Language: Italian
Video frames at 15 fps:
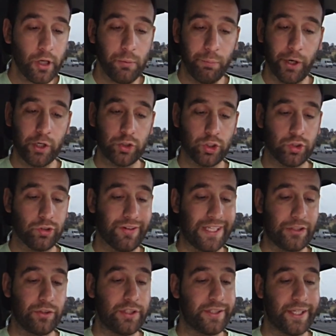Poi cosa ho
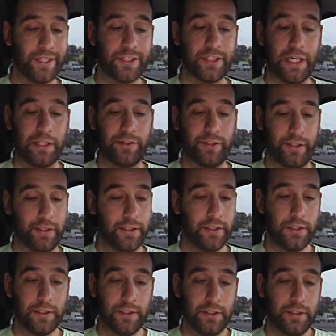trovato di interessante?
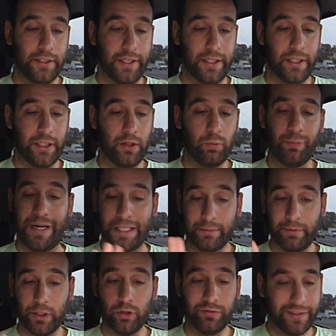Eh, un
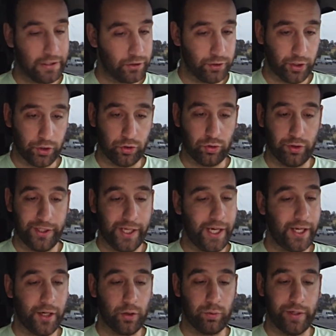Magnum in 98
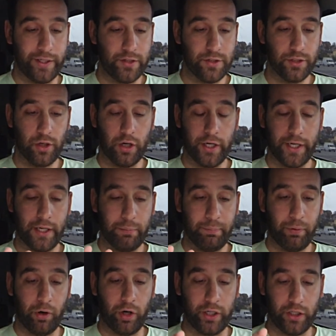ieri qua in zona,
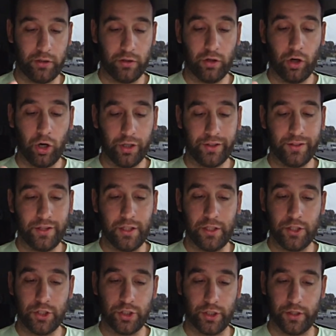poi
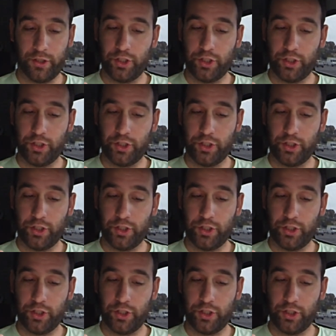Oddish